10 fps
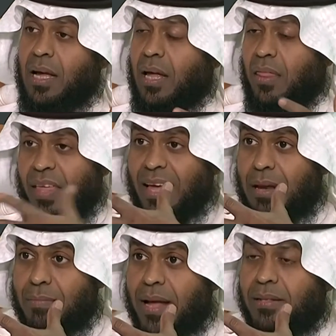الضيق
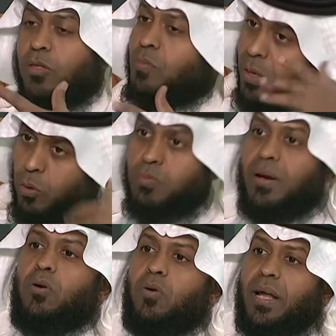المادي ثم نعود
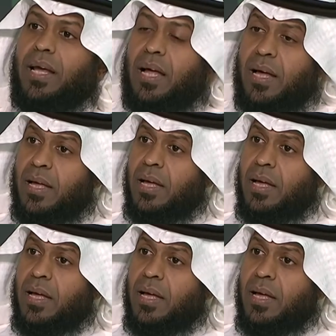مره اخرى الى